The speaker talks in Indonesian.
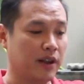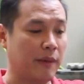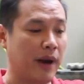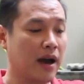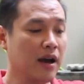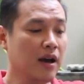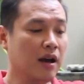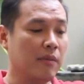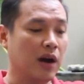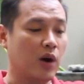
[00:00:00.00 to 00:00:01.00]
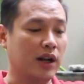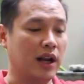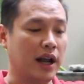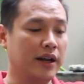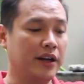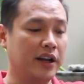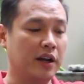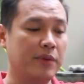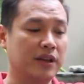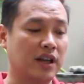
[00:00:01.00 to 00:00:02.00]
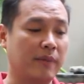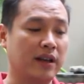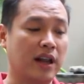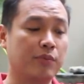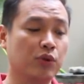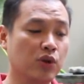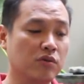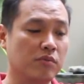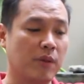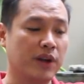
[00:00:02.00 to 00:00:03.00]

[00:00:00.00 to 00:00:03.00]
Yang pertama, mengeluarkan Anda dari kebiasaan mental buruk,